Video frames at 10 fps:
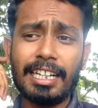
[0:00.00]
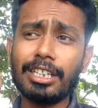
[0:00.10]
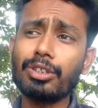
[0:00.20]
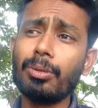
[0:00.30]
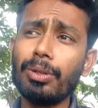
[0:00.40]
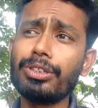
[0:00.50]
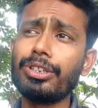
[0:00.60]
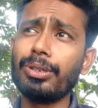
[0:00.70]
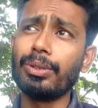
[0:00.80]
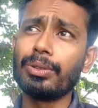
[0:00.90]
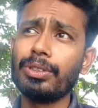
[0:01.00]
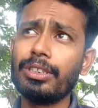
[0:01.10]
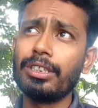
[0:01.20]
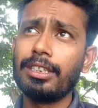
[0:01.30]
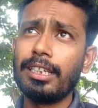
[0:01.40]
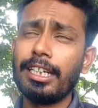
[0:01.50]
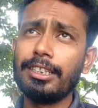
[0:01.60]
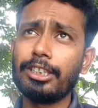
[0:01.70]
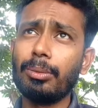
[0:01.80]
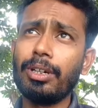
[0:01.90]
একটা সময় ছিল
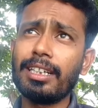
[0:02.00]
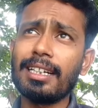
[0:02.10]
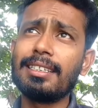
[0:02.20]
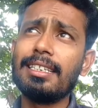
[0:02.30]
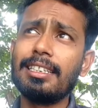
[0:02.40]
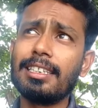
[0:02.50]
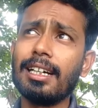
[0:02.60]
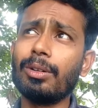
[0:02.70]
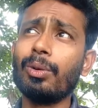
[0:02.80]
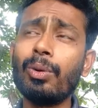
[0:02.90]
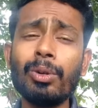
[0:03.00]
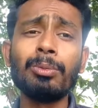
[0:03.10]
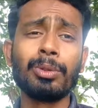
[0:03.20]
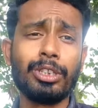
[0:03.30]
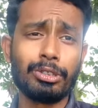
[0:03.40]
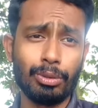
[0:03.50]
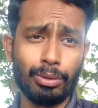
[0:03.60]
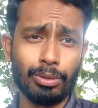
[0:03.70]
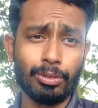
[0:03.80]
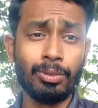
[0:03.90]
যে সময় রাজনীতিটা হোঁর মধ্যে
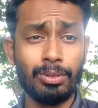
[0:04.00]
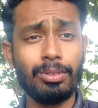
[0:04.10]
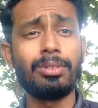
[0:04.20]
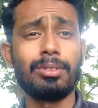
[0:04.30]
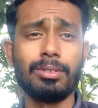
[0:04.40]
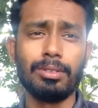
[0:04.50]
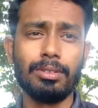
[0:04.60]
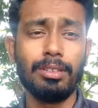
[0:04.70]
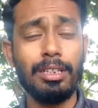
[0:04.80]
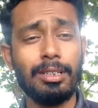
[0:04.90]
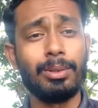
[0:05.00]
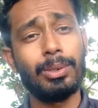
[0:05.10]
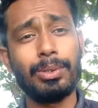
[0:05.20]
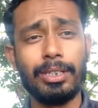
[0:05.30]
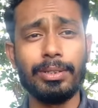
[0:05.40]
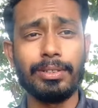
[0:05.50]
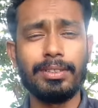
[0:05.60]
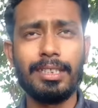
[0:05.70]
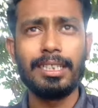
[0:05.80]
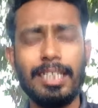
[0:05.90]
চলতো হঁ হঁ হঁ হ্যাঁ হঁ কলে হ
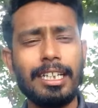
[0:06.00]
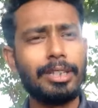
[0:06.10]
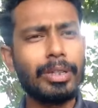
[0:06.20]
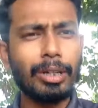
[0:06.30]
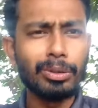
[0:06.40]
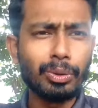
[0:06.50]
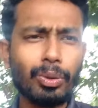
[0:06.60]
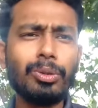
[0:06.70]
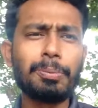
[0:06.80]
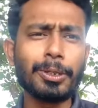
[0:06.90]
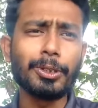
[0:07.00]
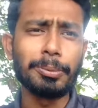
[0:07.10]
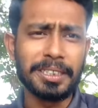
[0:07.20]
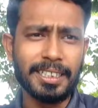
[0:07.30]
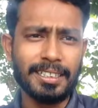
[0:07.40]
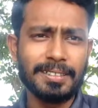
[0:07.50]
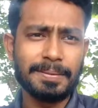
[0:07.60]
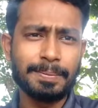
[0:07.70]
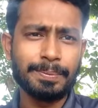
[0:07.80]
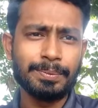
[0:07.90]
কিন্তু এখন তরুণ প্রজন্মের দিন
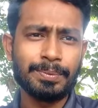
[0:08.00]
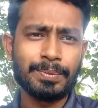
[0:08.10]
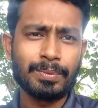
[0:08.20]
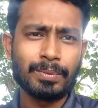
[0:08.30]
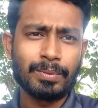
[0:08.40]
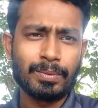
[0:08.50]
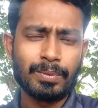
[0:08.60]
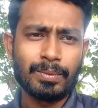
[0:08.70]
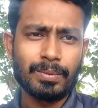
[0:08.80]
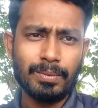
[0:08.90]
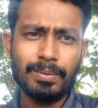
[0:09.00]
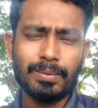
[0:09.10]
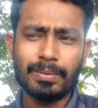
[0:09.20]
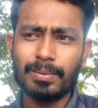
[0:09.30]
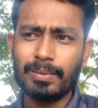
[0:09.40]
হুম